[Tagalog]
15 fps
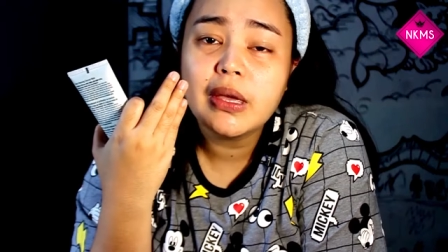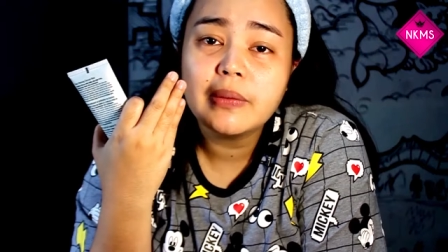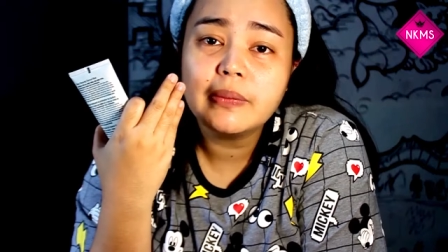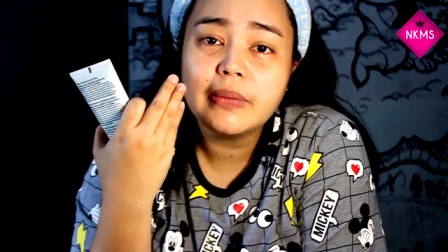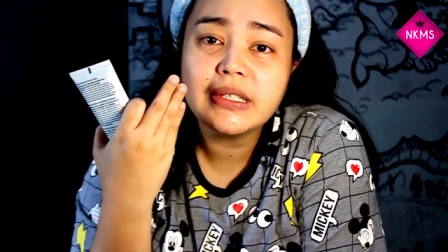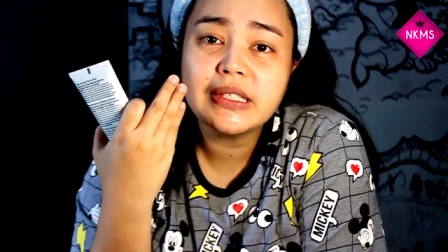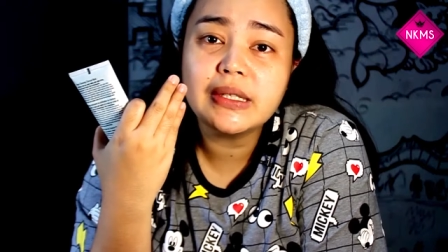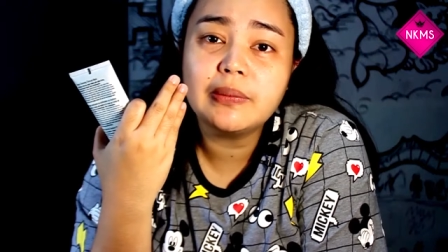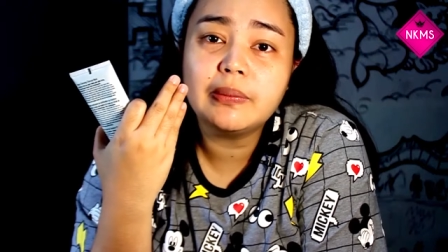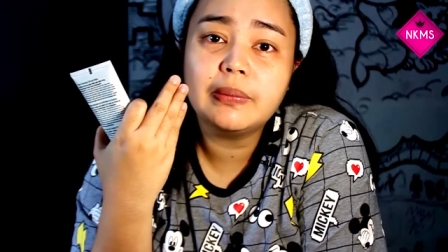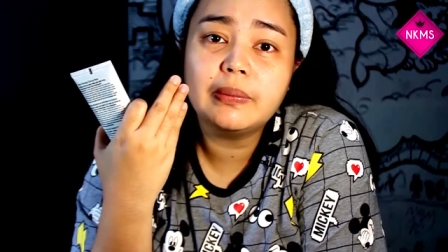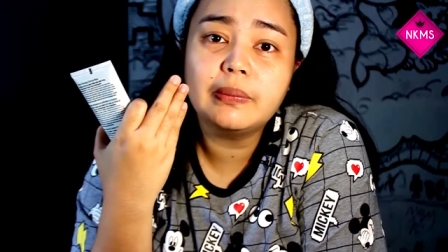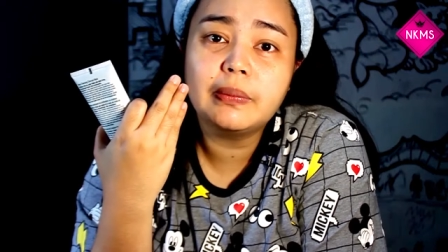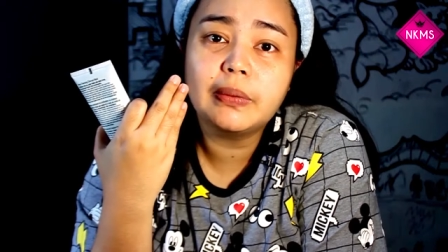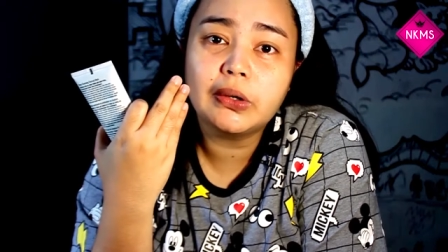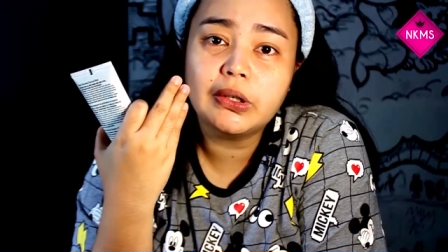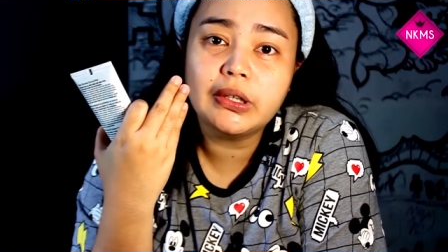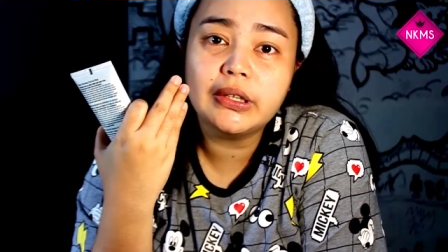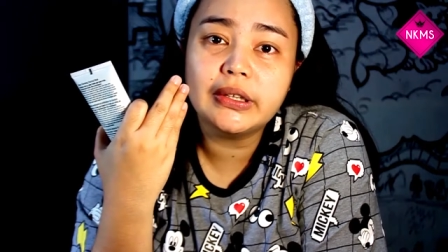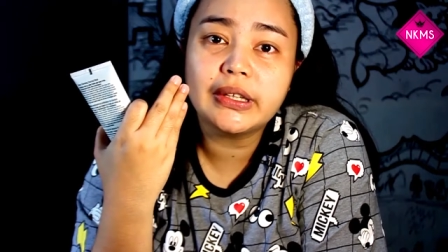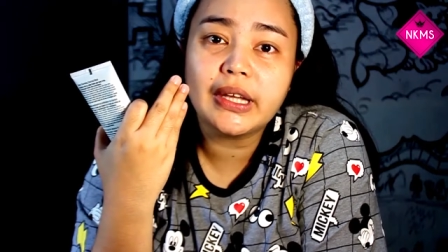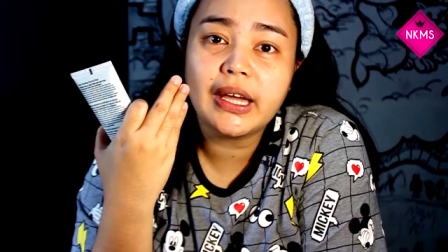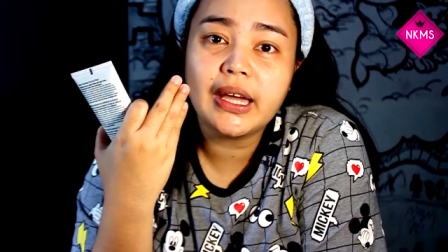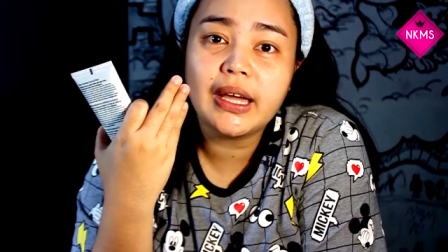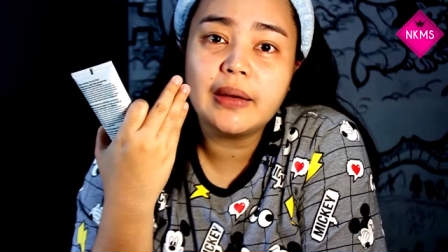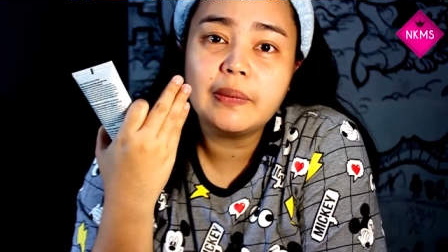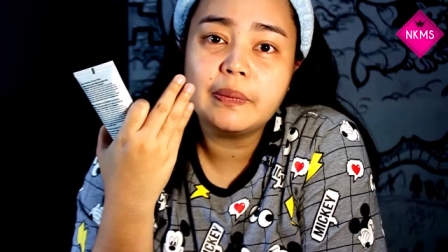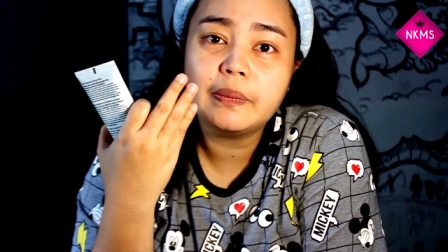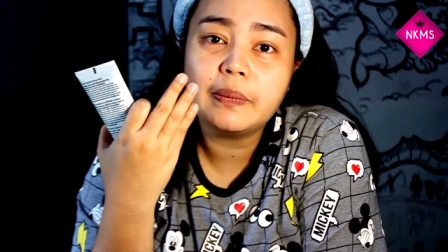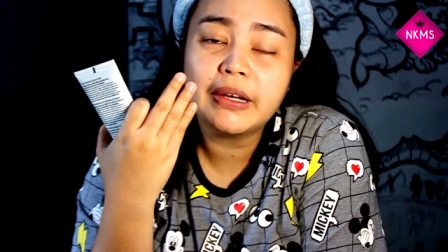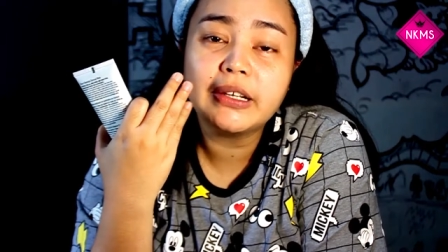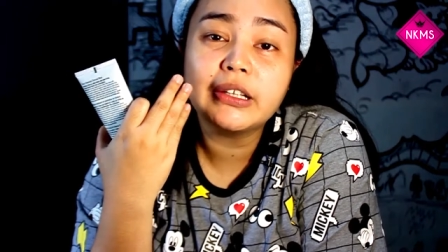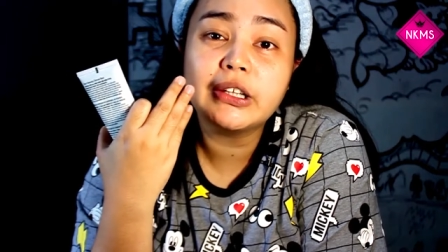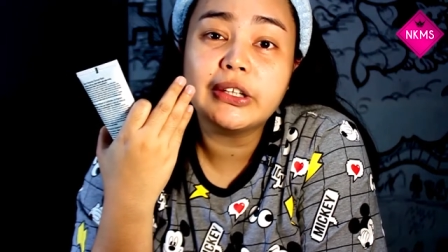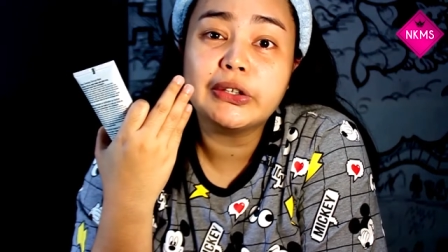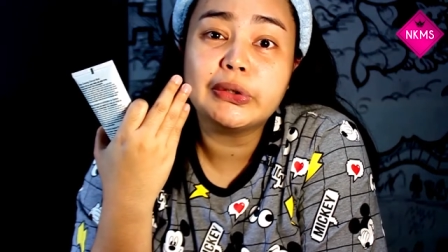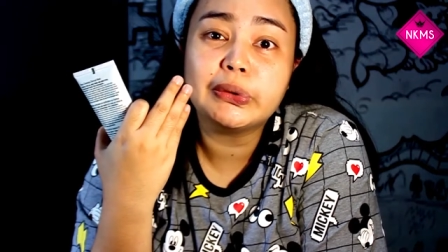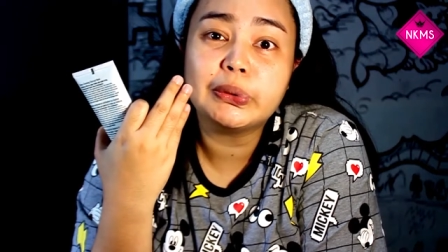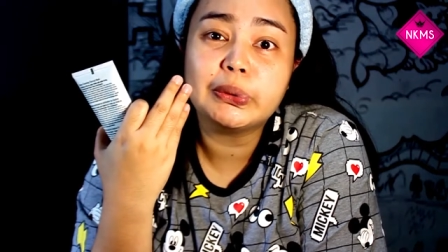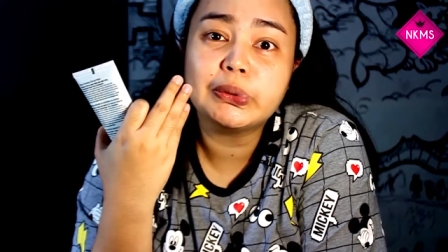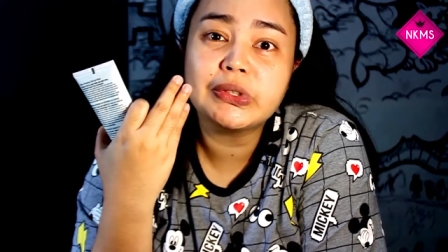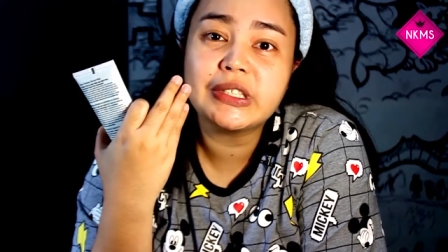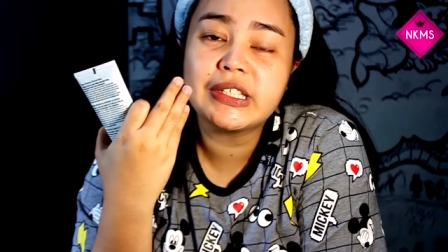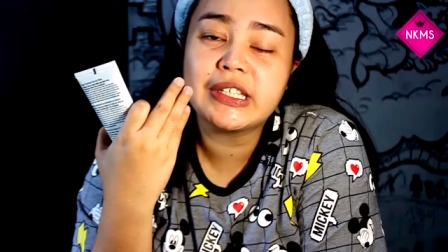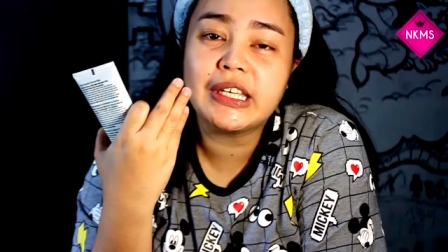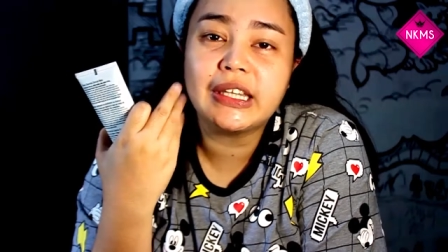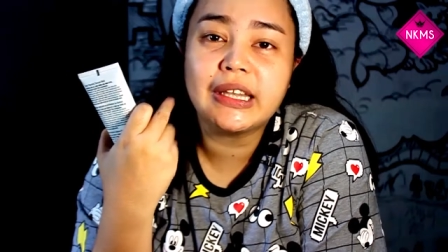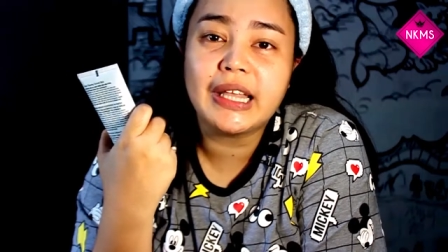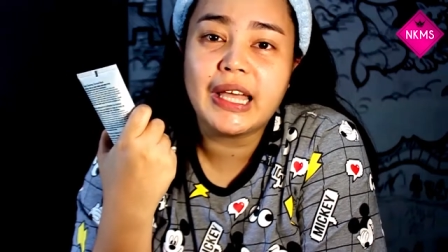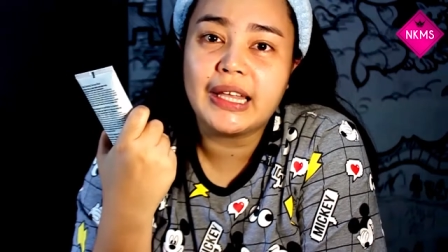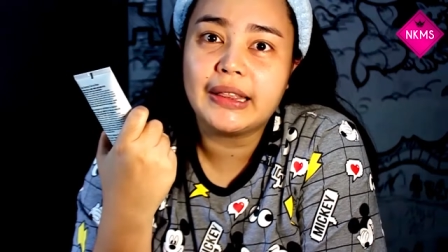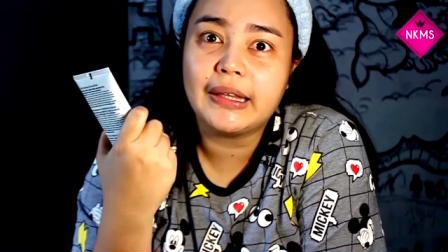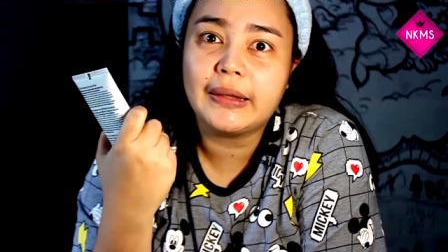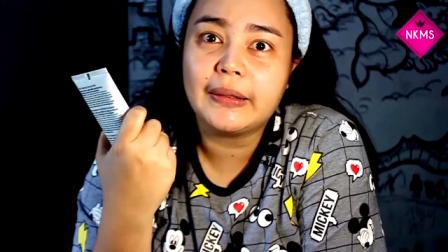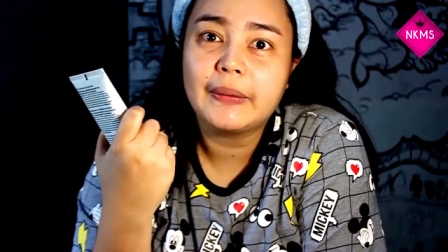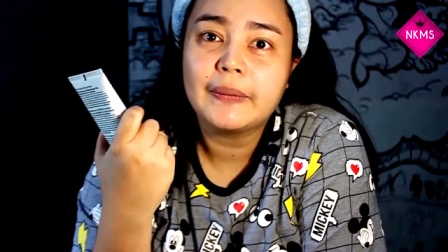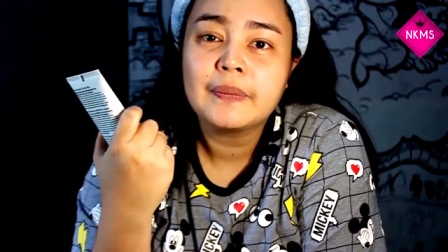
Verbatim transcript: visible na pag-clear nung skin natin.